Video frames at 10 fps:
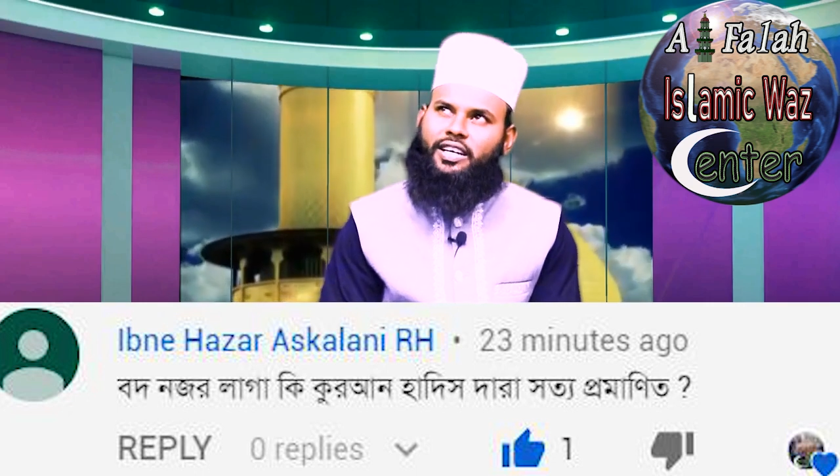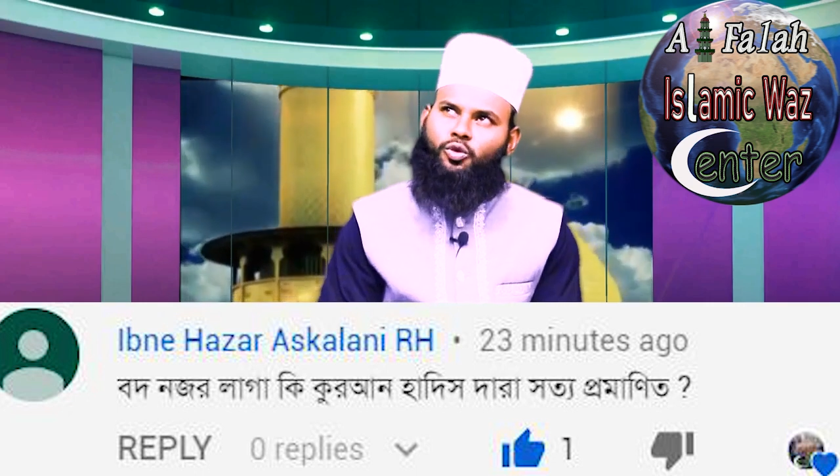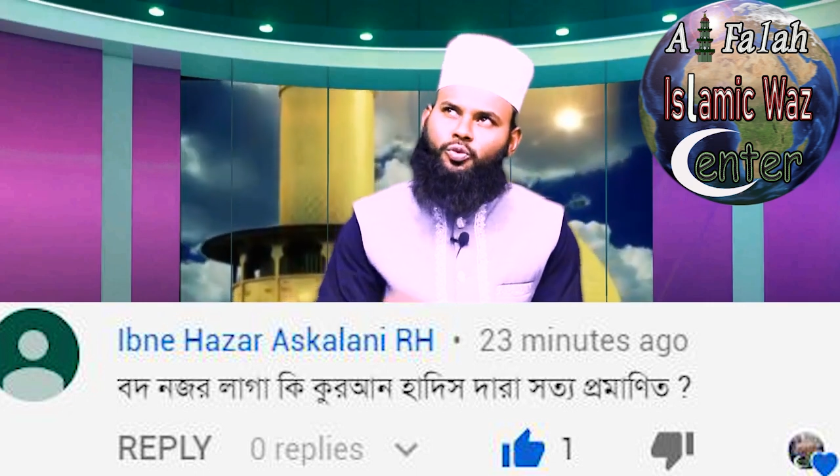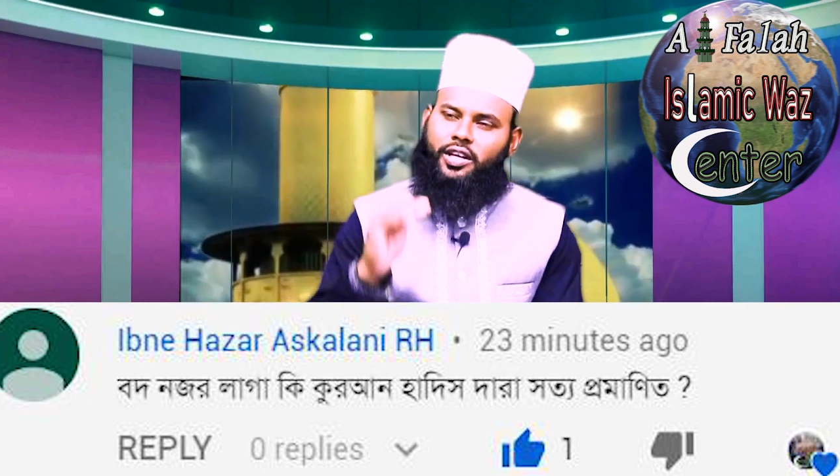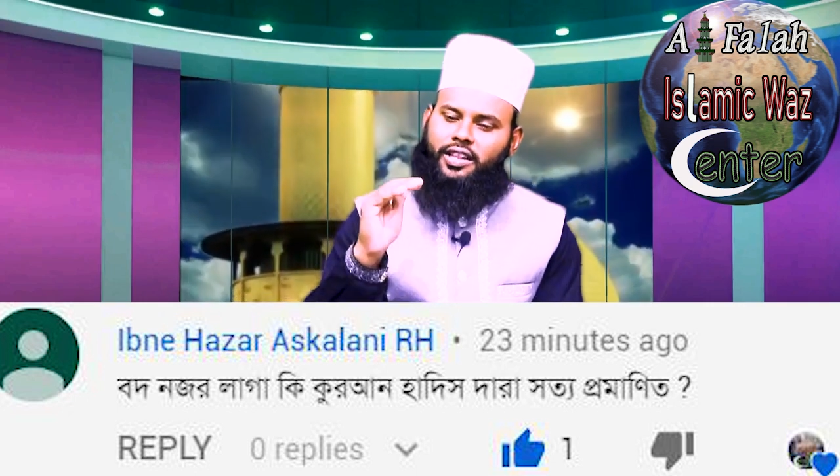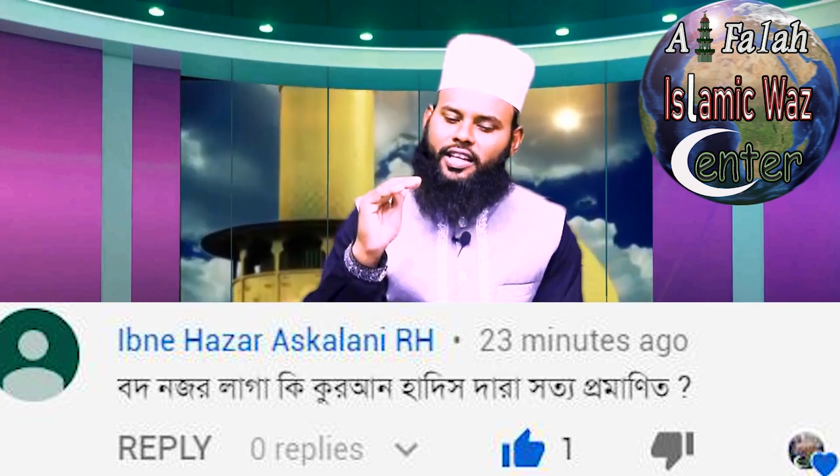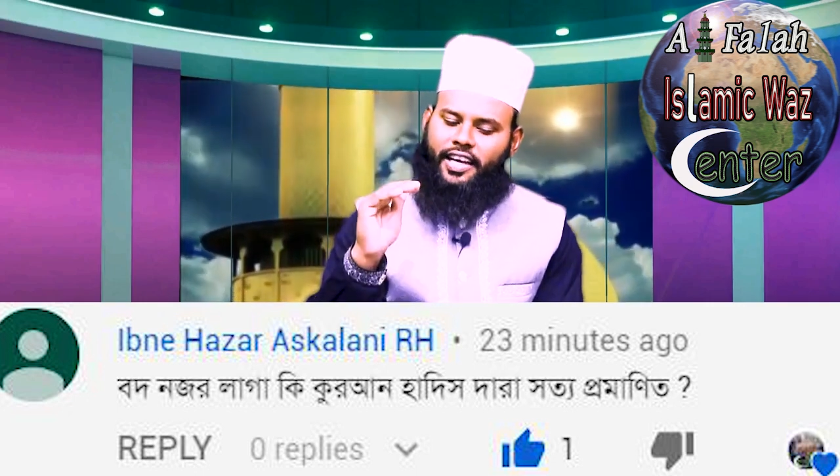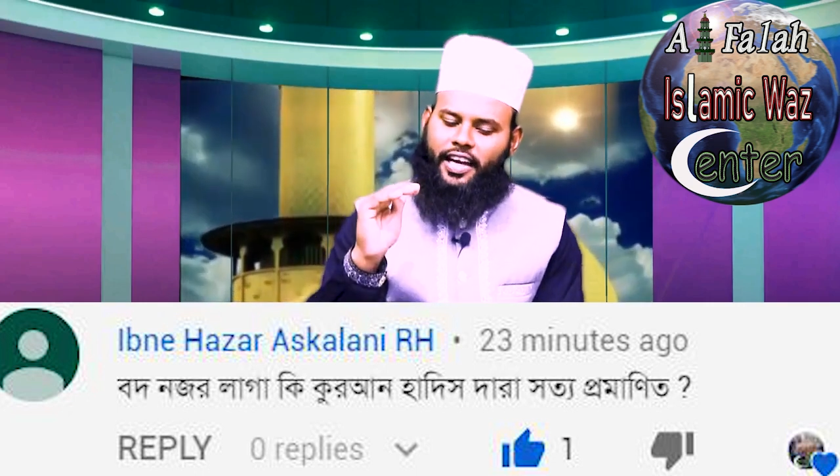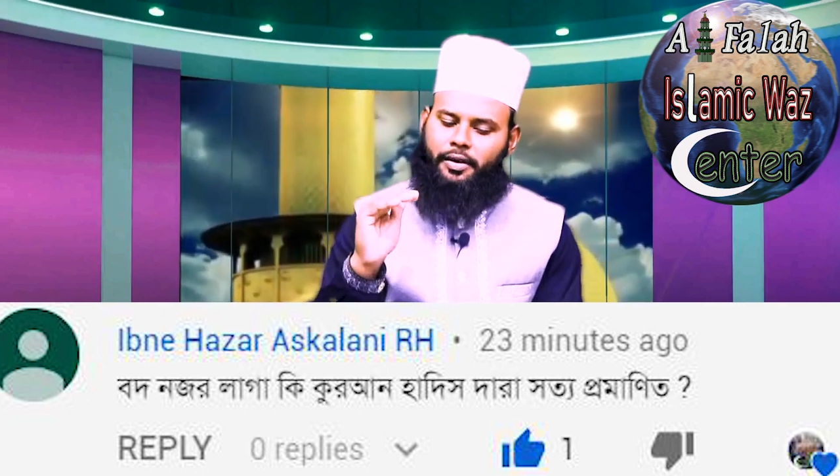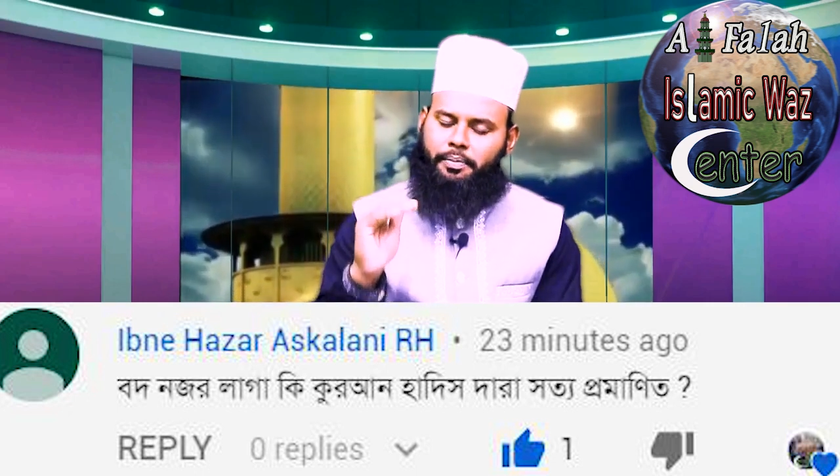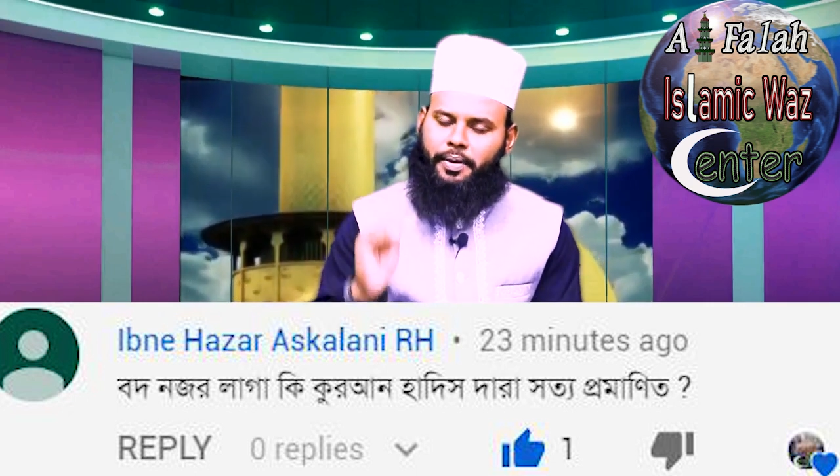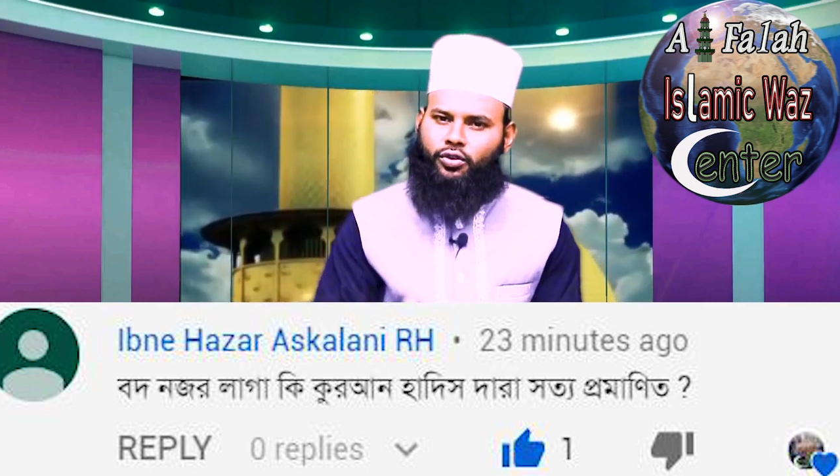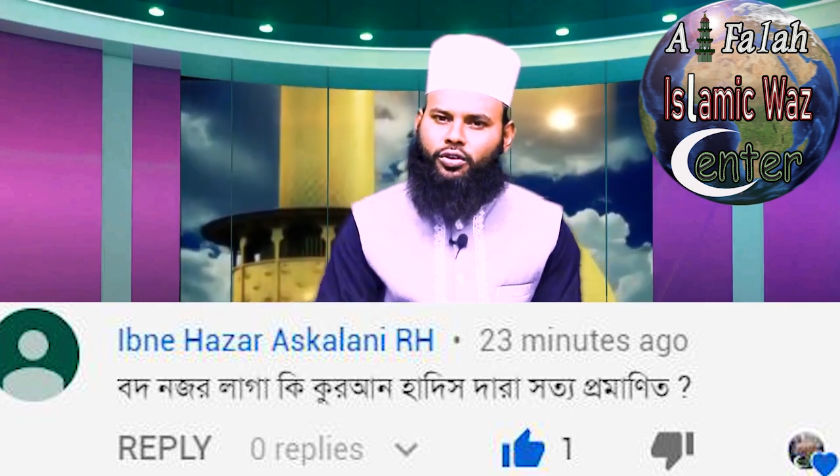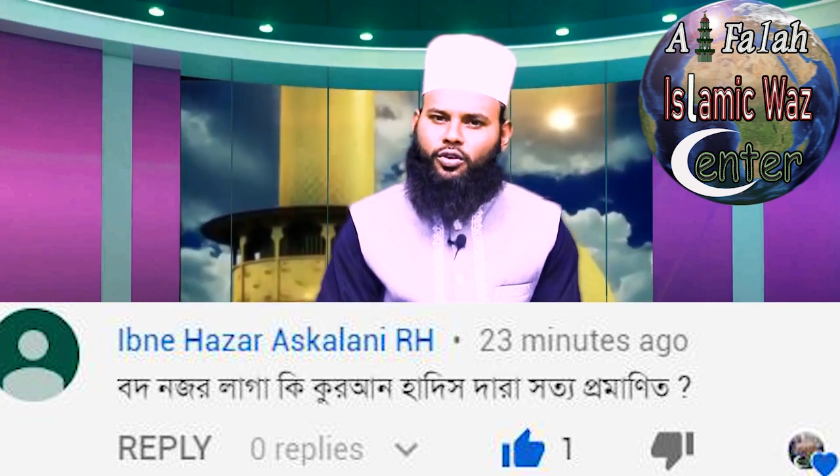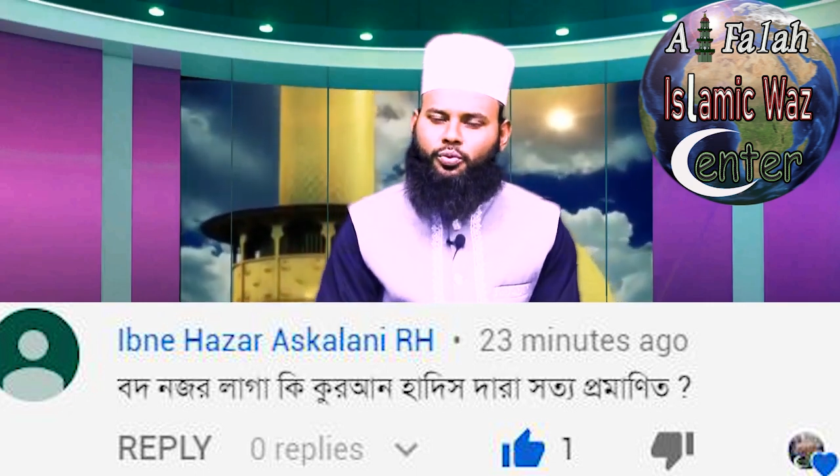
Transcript: উপরের থেকে একেবারে পাথরের